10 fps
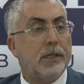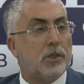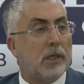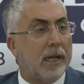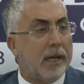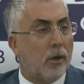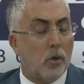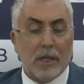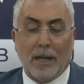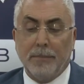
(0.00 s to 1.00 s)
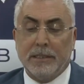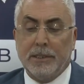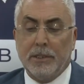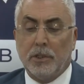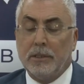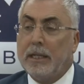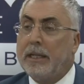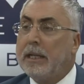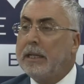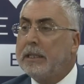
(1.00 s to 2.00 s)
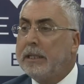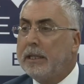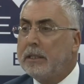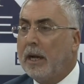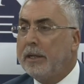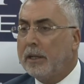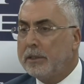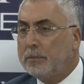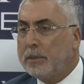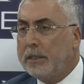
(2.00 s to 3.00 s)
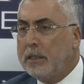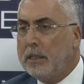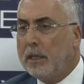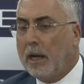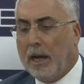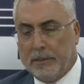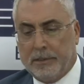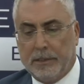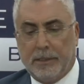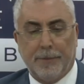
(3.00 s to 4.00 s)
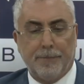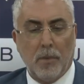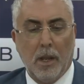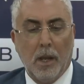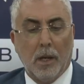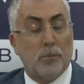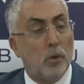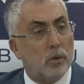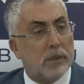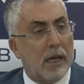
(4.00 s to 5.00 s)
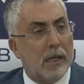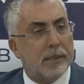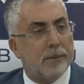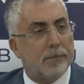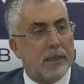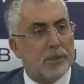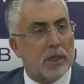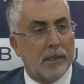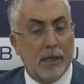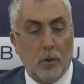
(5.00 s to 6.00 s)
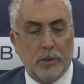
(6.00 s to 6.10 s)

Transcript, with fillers: işçilere ödenmesi için de gerekli idari adımları attık. Bunu da inşallah